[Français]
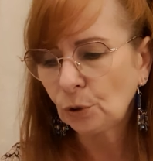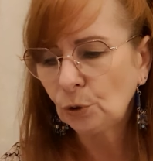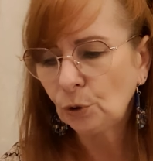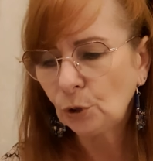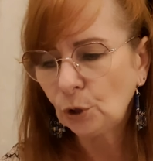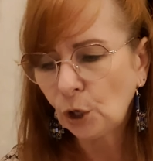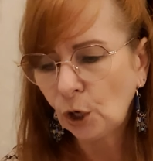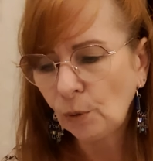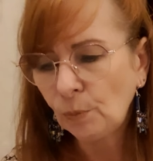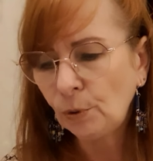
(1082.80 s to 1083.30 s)
le
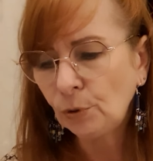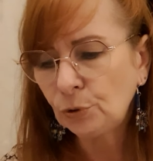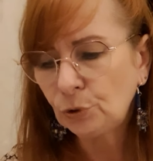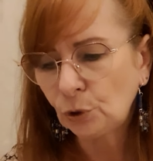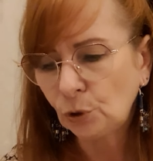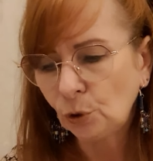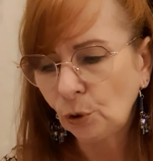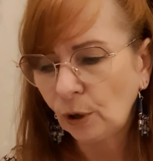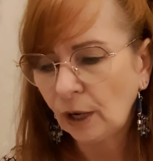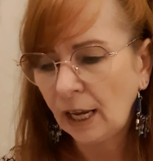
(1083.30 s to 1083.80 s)
lobe de
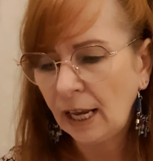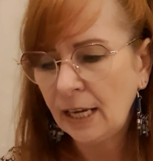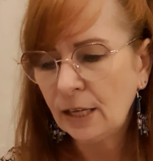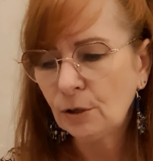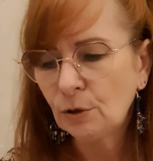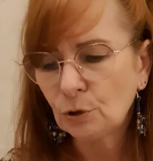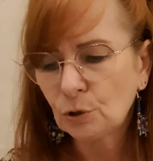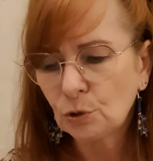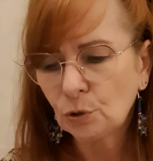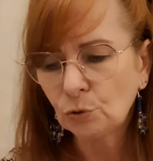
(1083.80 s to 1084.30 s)
l'oreille
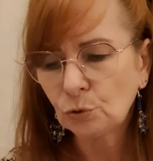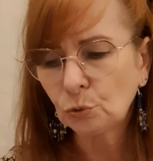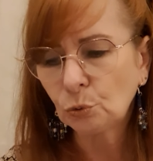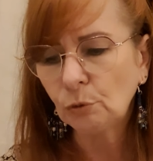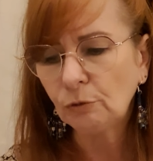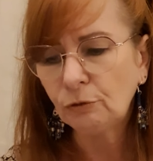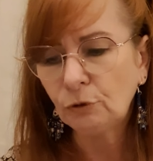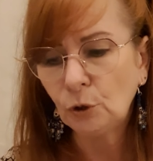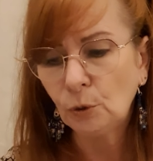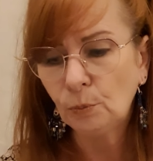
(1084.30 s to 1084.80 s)
que se
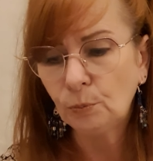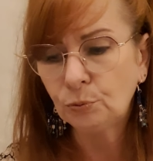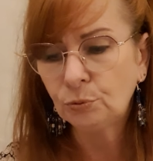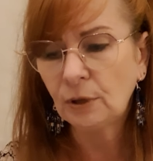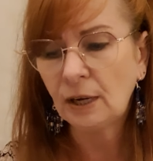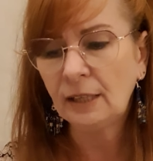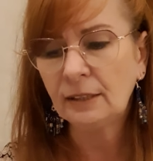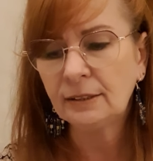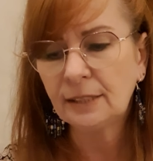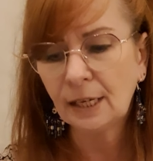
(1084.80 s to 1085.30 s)
trouve le
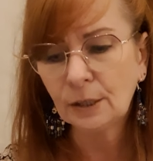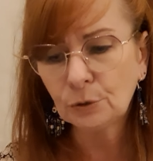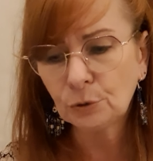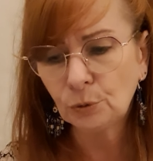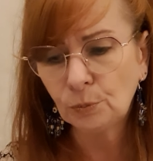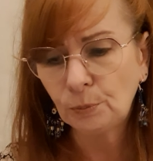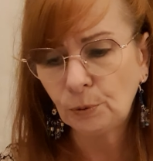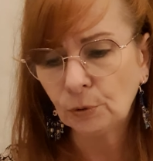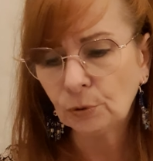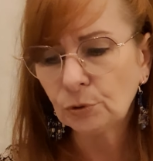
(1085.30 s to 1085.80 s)
point
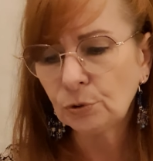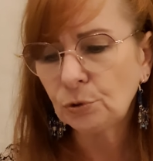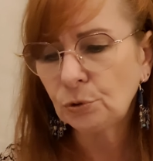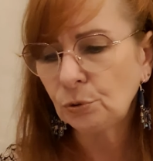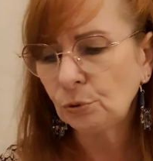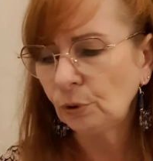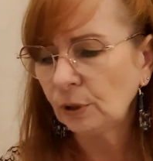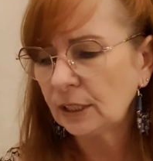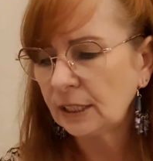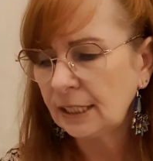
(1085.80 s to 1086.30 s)

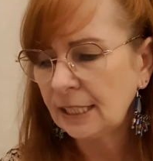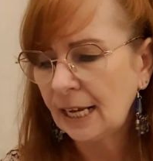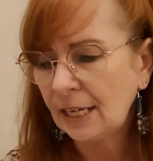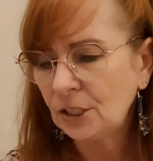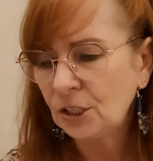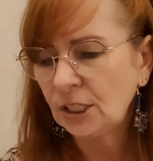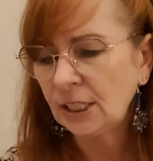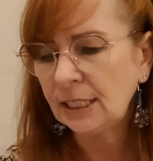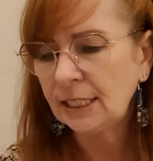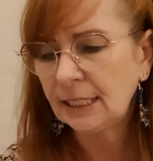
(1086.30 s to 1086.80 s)
d'acupuncture qui
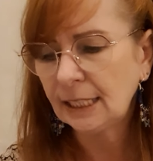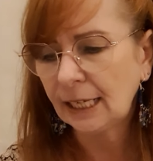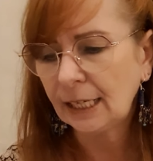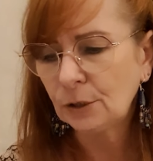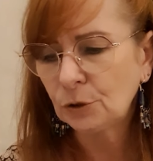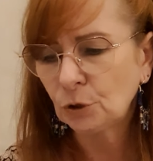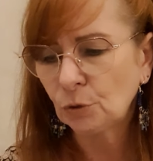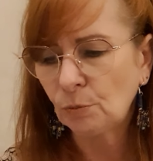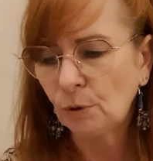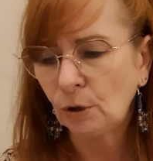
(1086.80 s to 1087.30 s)
agit
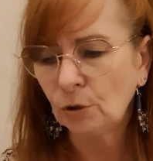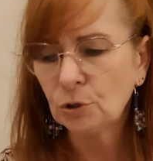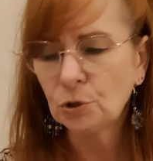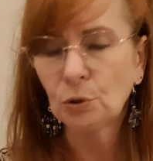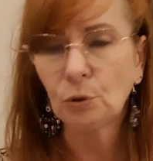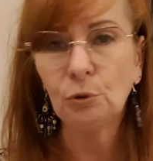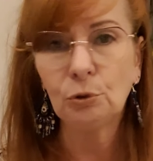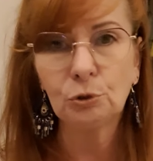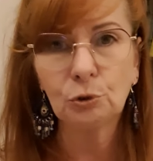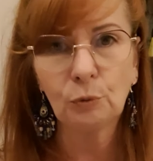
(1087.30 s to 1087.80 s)
directement sur
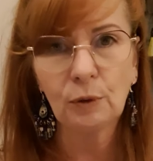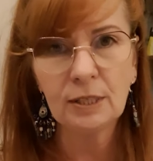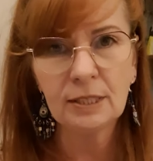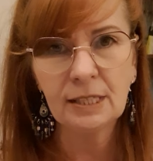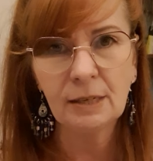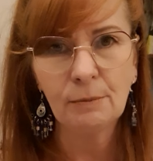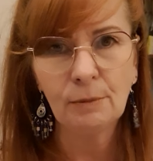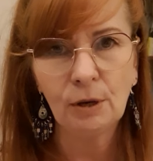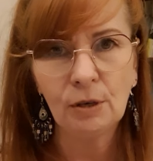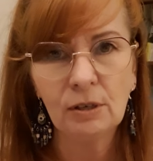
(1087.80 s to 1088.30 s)
le
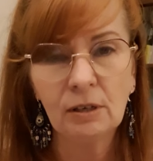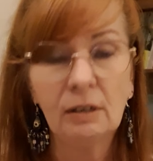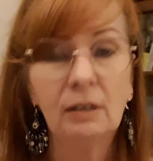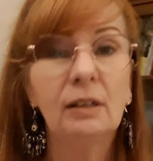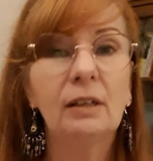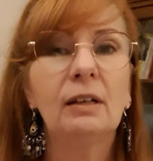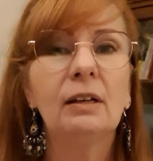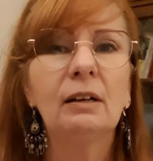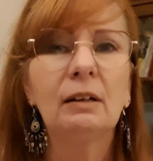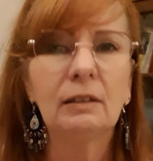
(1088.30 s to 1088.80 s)
troisième œil.
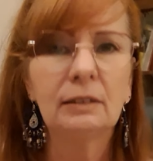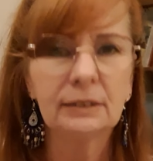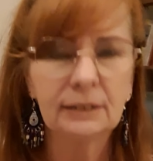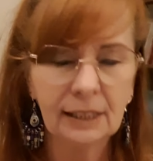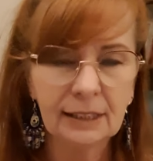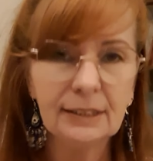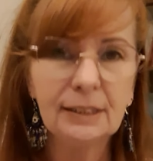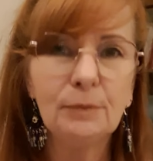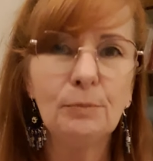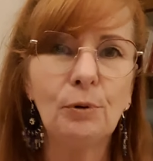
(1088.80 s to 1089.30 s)
Ça,
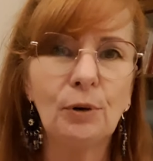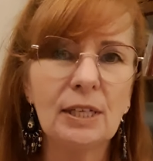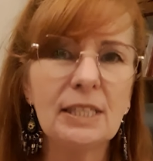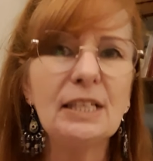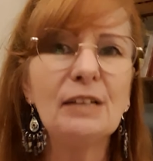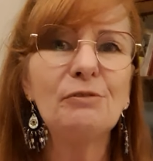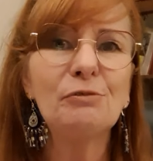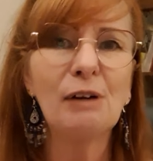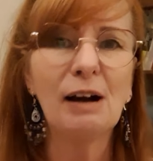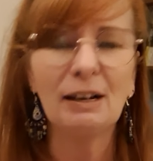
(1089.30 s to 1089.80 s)
c'est bon à
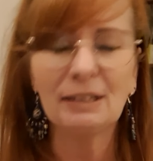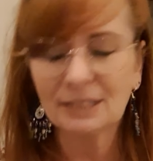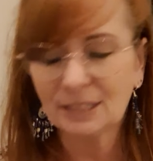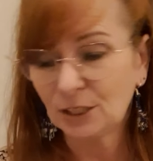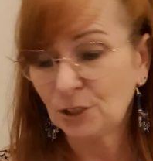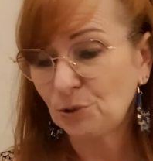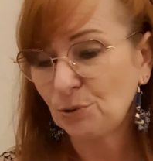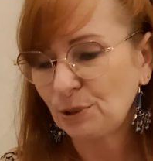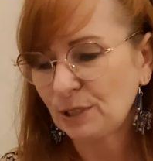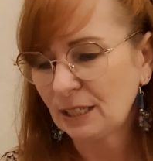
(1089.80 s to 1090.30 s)
savoir, ça,
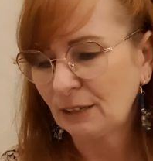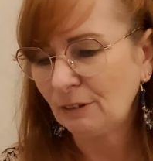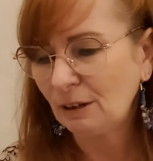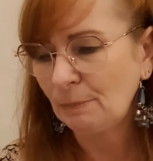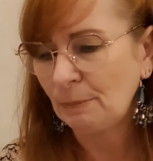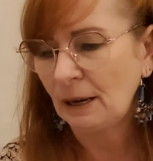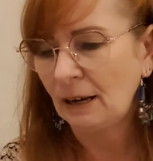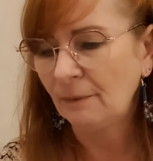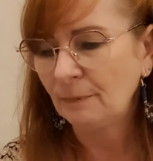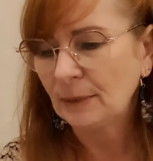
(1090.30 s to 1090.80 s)
je ne le savais
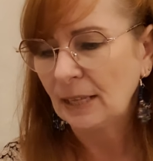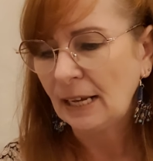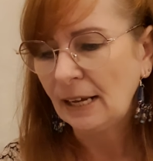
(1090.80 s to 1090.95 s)
pas,